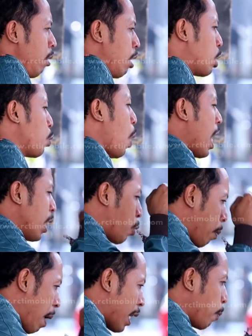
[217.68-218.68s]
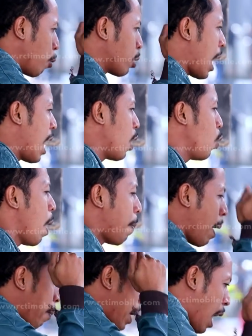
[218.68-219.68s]
Kecuali gue pakai pulsa lu apa
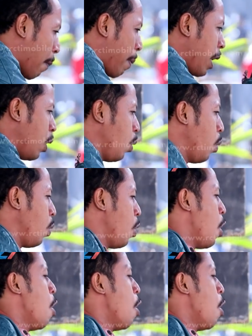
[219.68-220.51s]
pakai HP lu.